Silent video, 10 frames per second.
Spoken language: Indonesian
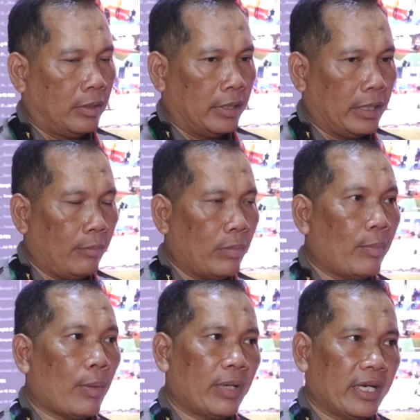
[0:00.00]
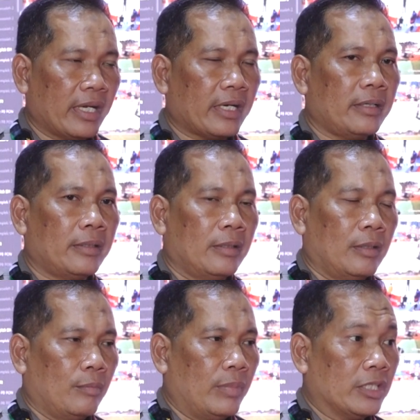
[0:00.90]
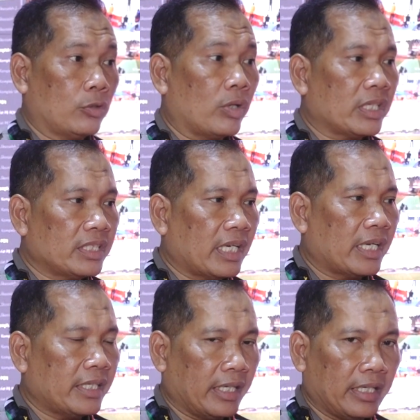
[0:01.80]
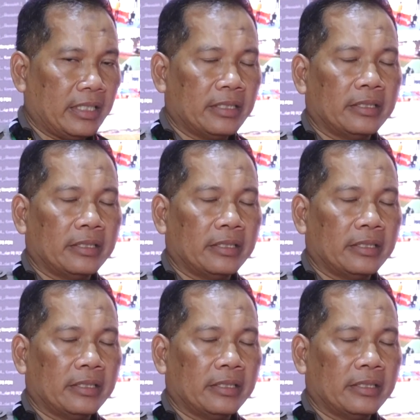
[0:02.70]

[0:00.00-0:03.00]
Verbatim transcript: Ya, memang benar. Besok rencananya